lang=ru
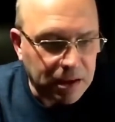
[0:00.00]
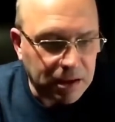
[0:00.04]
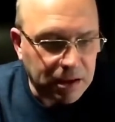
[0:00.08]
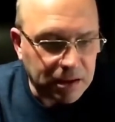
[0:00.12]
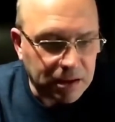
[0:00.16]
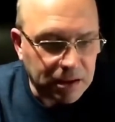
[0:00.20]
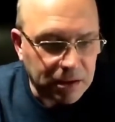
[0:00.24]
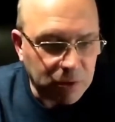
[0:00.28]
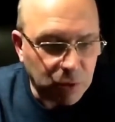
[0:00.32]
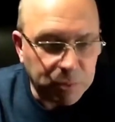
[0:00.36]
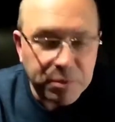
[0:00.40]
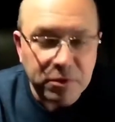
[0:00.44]

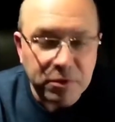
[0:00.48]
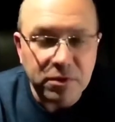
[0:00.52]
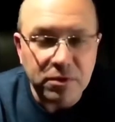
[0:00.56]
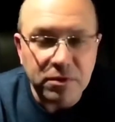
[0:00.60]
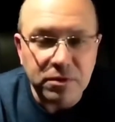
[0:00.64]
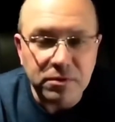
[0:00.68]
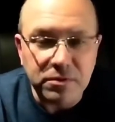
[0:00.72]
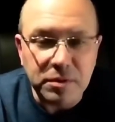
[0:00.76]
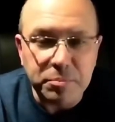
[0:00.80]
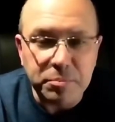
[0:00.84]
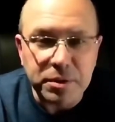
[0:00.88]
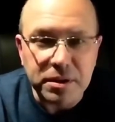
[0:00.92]
э, э
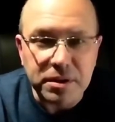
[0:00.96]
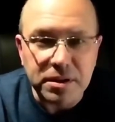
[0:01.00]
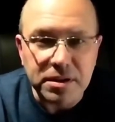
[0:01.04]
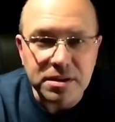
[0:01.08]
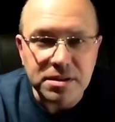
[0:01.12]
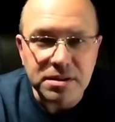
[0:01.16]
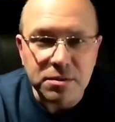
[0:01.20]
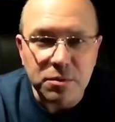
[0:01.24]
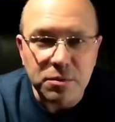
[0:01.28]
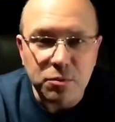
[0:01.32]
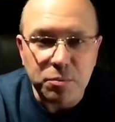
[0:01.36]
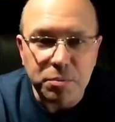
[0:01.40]
в
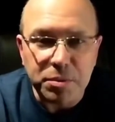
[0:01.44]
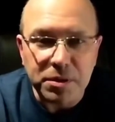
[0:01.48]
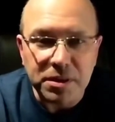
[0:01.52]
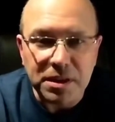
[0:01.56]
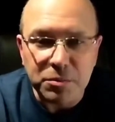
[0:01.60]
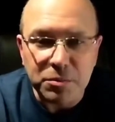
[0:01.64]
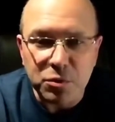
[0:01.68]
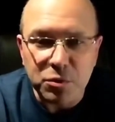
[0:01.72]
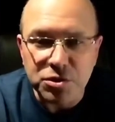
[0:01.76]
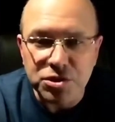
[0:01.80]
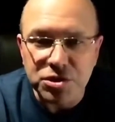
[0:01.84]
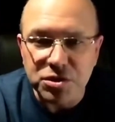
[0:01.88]
аппарате
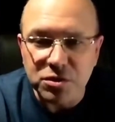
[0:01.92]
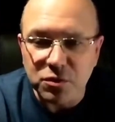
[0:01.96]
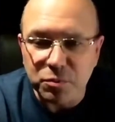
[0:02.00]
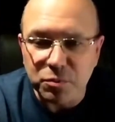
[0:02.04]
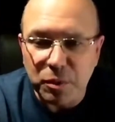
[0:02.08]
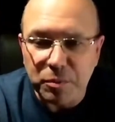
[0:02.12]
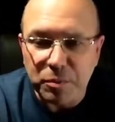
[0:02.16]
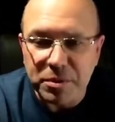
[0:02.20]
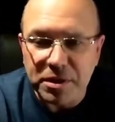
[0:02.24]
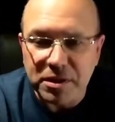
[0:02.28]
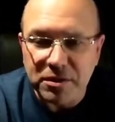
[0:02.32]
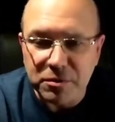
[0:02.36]

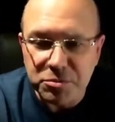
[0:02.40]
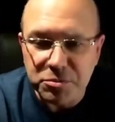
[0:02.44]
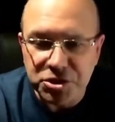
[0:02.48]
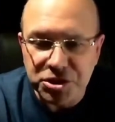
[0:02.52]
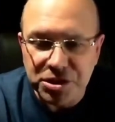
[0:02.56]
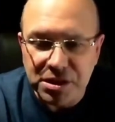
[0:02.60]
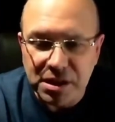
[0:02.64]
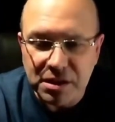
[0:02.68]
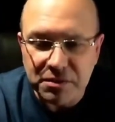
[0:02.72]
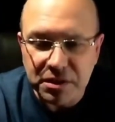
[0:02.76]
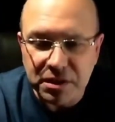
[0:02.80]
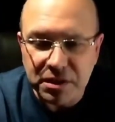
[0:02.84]
уполномоченного по правам
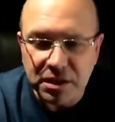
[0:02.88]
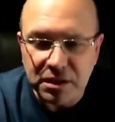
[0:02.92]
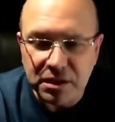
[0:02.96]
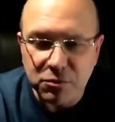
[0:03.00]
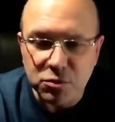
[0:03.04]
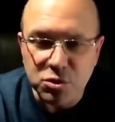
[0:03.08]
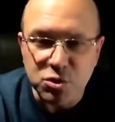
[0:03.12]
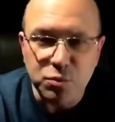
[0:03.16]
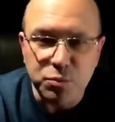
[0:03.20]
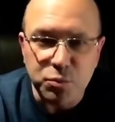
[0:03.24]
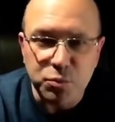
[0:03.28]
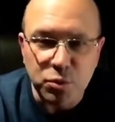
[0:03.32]
человека,
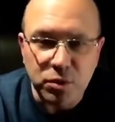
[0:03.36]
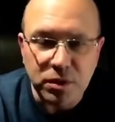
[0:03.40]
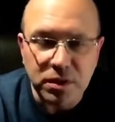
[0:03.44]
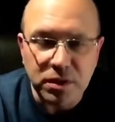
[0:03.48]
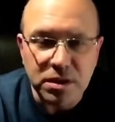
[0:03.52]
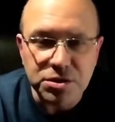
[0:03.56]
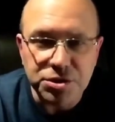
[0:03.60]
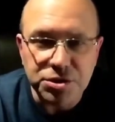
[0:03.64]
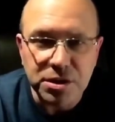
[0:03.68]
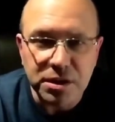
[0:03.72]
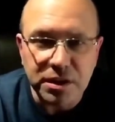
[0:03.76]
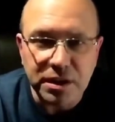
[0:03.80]
его
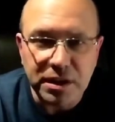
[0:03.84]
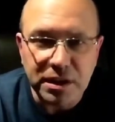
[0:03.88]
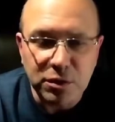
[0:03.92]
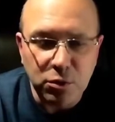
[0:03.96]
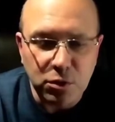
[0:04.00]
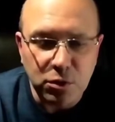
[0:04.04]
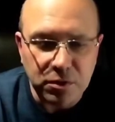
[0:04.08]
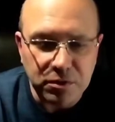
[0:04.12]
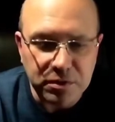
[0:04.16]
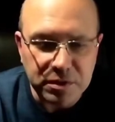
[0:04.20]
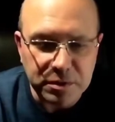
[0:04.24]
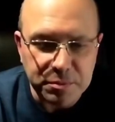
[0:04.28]
супруги Анжелики
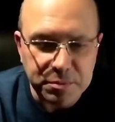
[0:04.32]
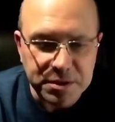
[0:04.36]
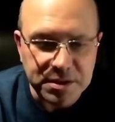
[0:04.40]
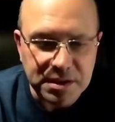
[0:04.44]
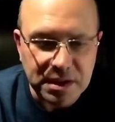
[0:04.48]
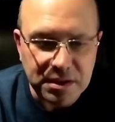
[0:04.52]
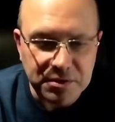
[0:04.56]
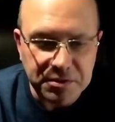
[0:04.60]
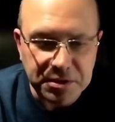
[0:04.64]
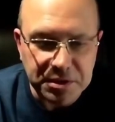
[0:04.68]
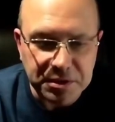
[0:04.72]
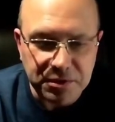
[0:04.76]
Егоровне
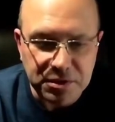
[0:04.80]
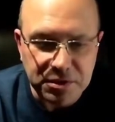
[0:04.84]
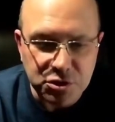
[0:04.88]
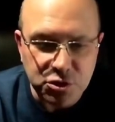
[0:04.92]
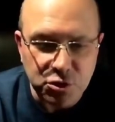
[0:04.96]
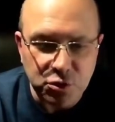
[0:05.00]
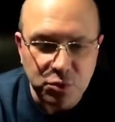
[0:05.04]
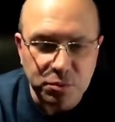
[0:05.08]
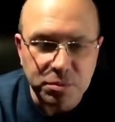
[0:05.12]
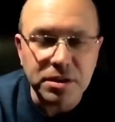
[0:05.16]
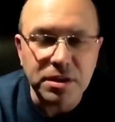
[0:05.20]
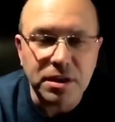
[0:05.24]
посоветовали,
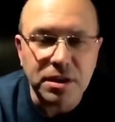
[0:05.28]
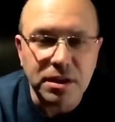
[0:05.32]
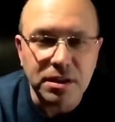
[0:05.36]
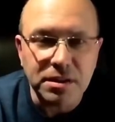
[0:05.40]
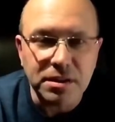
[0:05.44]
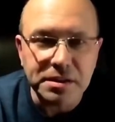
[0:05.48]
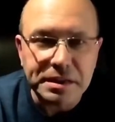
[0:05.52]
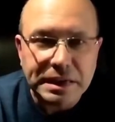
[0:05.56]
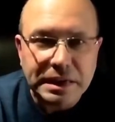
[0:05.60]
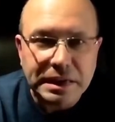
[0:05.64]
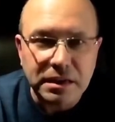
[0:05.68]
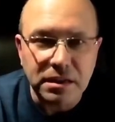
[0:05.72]
чтобы
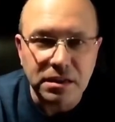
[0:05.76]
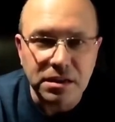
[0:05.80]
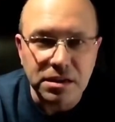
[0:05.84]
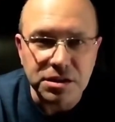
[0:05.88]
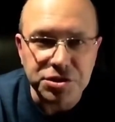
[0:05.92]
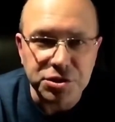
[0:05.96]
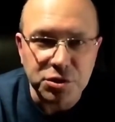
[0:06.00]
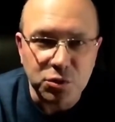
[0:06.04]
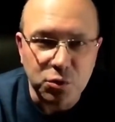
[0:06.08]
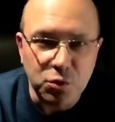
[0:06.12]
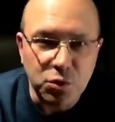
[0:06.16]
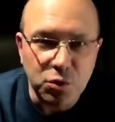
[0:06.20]
Николай
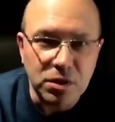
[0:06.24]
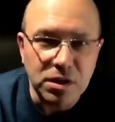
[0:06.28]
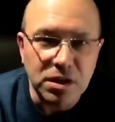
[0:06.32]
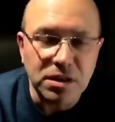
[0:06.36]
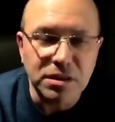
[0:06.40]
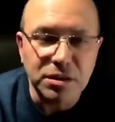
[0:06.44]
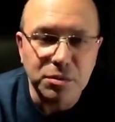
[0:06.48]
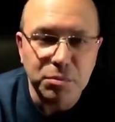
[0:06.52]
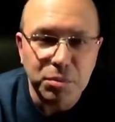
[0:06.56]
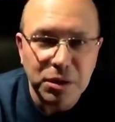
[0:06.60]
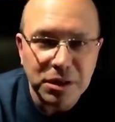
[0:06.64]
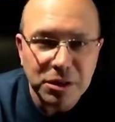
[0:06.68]
Николаевич
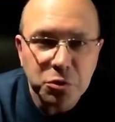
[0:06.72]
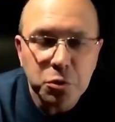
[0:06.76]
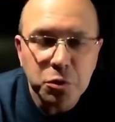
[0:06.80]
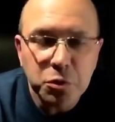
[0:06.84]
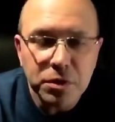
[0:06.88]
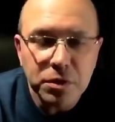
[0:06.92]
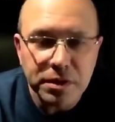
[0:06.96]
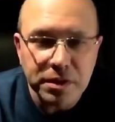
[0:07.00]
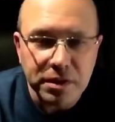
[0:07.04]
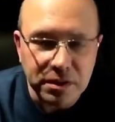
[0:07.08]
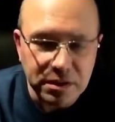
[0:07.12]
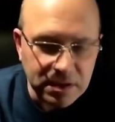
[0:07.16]
гулял на
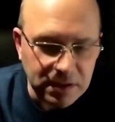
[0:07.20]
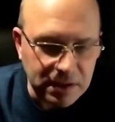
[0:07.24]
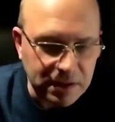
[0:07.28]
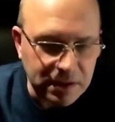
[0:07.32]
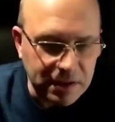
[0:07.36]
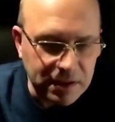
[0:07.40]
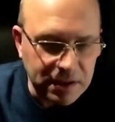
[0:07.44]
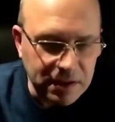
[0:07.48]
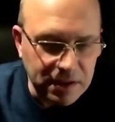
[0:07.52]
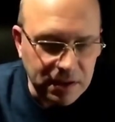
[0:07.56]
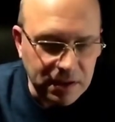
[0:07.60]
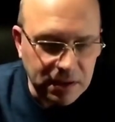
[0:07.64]
балконе,
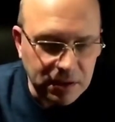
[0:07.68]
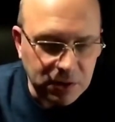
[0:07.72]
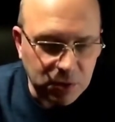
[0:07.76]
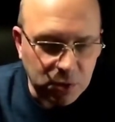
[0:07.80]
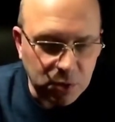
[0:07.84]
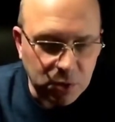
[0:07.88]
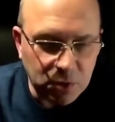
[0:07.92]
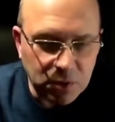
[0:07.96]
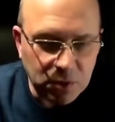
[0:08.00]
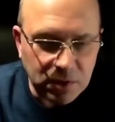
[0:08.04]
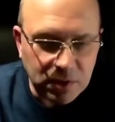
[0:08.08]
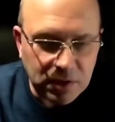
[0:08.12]
да,
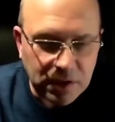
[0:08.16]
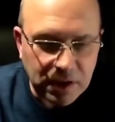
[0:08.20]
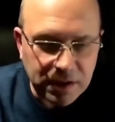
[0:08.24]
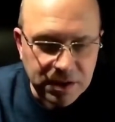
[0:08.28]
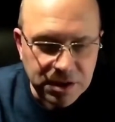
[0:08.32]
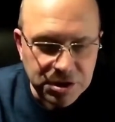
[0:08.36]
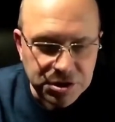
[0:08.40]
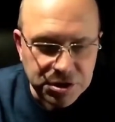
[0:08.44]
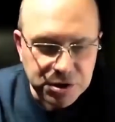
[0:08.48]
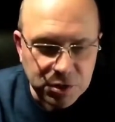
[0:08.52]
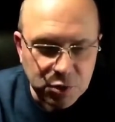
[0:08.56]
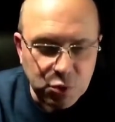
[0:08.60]
то,
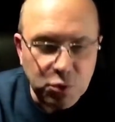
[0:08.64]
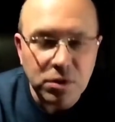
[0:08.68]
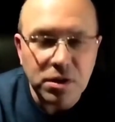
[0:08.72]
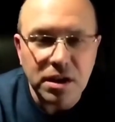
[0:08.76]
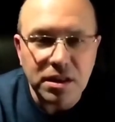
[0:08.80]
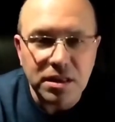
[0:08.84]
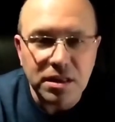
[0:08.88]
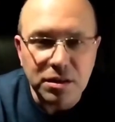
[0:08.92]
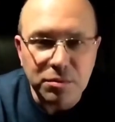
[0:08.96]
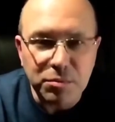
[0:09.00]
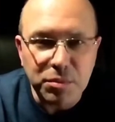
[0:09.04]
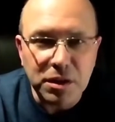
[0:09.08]
конечно,
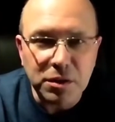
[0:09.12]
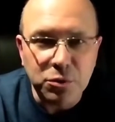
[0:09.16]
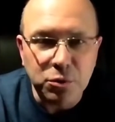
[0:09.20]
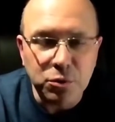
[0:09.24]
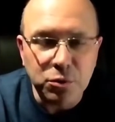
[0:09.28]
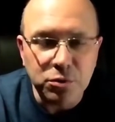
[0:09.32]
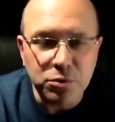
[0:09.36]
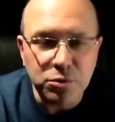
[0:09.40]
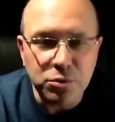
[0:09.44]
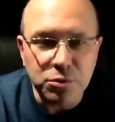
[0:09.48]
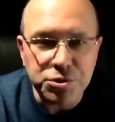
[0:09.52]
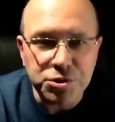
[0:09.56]
гулять на
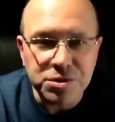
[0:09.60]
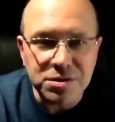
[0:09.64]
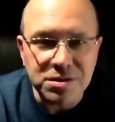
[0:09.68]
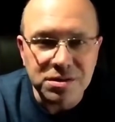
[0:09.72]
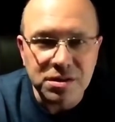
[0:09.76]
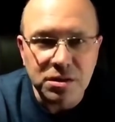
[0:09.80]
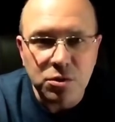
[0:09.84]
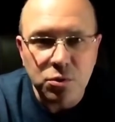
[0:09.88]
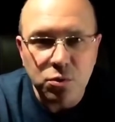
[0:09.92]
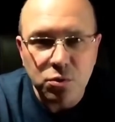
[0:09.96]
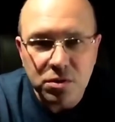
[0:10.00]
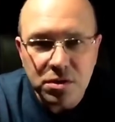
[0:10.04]
балконе очень
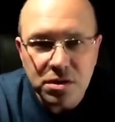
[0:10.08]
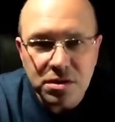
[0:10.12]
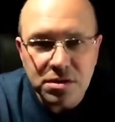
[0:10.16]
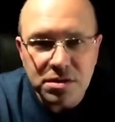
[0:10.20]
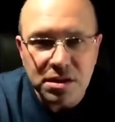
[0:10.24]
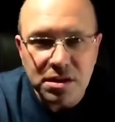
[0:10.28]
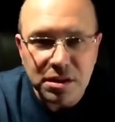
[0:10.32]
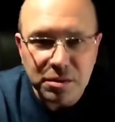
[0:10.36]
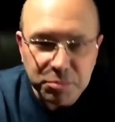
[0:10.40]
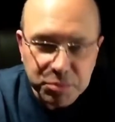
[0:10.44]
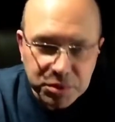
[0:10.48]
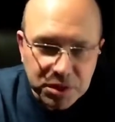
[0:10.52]

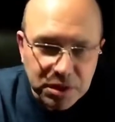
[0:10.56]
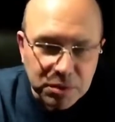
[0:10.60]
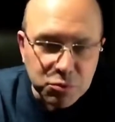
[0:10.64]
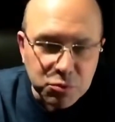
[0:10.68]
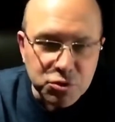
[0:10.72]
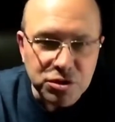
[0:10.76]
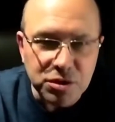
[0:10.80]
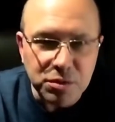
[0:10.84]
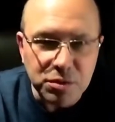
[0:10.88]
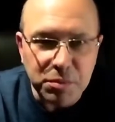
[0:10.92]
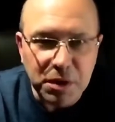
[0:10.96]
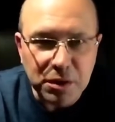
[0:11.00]
затруднительно,
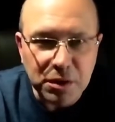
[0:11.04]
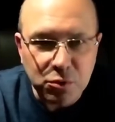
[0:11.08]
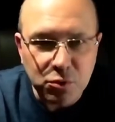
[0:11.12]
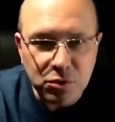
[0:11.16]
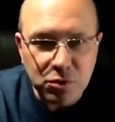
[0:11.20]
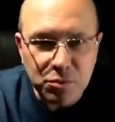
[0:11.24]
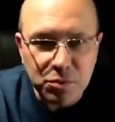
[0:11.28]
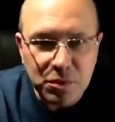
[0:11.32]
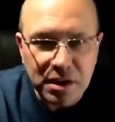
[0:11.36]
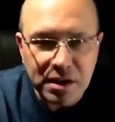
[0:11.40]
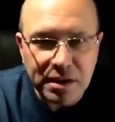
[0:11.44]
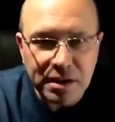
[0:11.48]
потому что
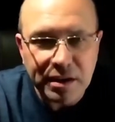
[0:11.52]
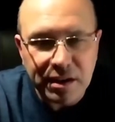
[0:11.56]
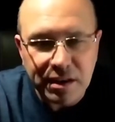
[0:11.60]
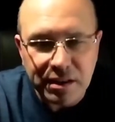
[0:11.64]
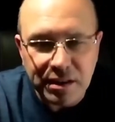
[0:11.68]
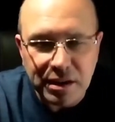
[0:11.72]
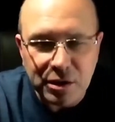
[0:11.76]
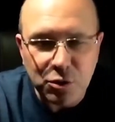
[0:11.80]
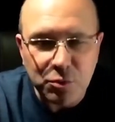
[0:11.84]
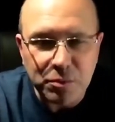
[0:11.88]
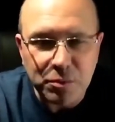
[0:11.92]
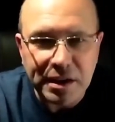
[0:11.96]
балкон
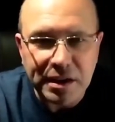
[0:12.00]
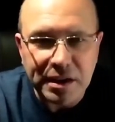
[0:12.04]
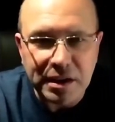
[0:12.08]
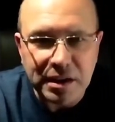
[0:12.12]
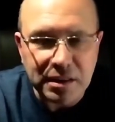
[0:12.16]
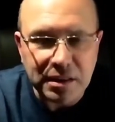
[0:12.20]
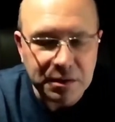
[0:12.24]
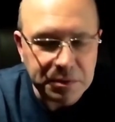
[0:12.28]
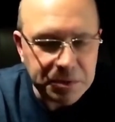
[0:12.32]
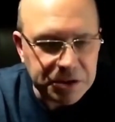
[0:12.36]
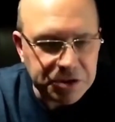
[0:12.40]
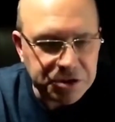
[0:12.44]
маленький, на нем
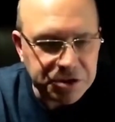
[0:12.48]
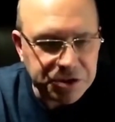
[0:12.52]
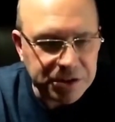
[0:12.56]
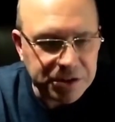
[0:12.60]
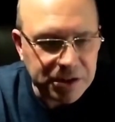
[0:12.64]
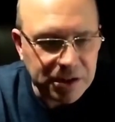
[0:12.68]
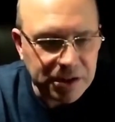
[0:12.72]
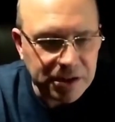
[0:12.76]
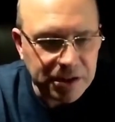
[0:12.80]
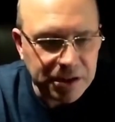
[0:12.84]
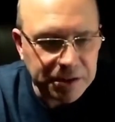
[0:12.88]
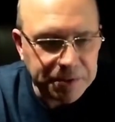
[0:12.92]
какие-то вещи
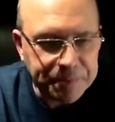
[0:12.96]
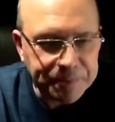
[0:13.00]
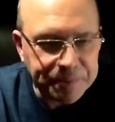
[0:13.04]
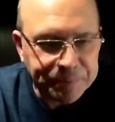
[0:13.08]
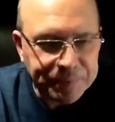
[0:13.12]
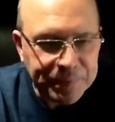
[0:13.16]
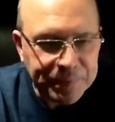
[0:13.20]
стоят.